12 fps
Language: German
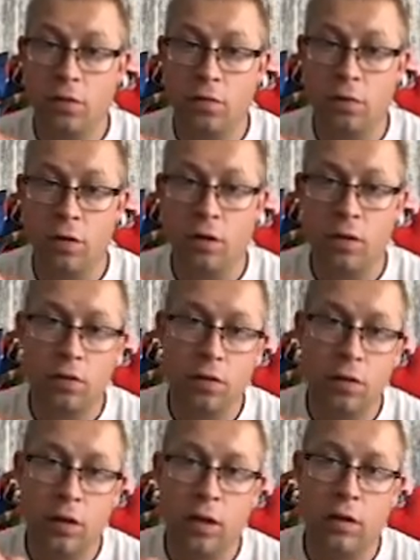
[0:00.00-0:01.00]
Und
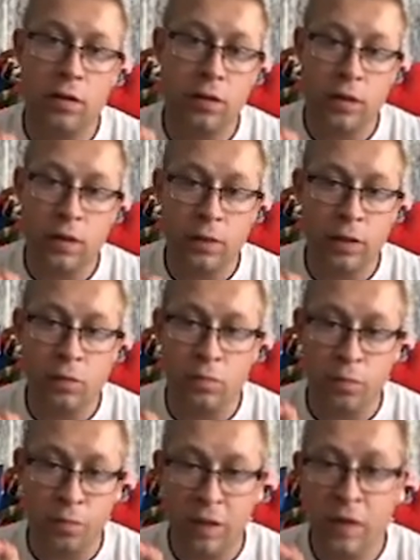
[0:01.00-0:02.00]
ja, ich habe jetzt so ein
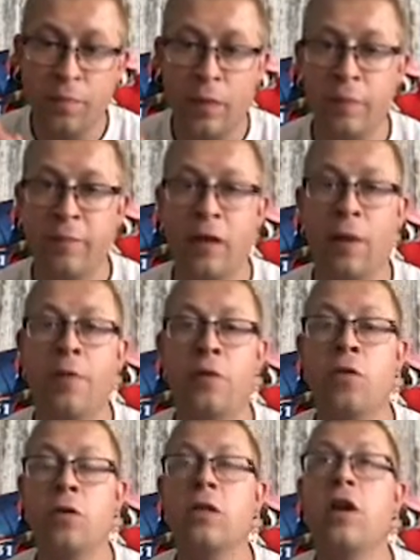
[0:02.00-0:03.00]
bisschen bei ihm was
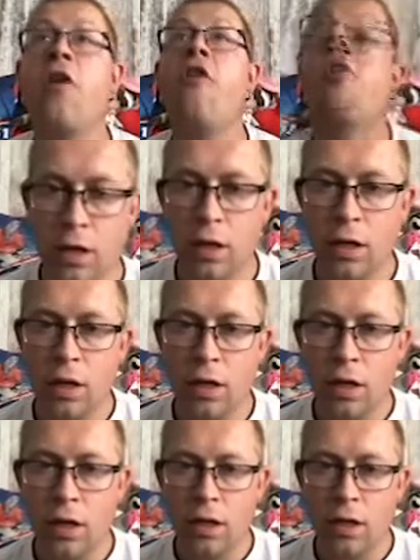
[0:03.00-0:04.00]
abgeguckt.
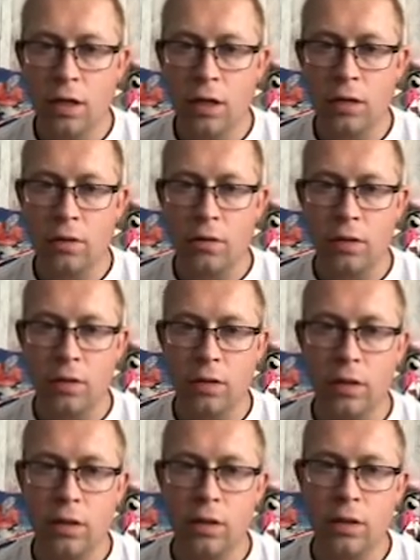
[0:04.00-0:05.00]
Und
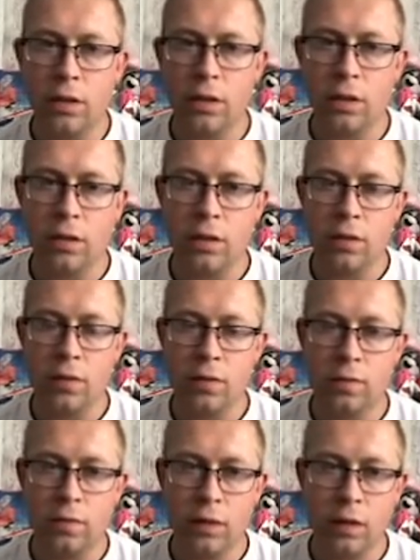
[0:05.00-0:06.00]

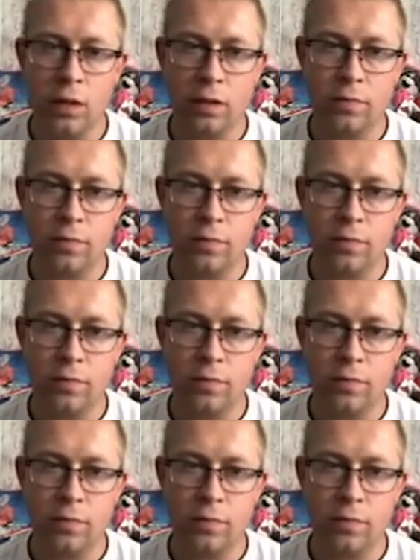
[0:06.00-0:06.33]
ja.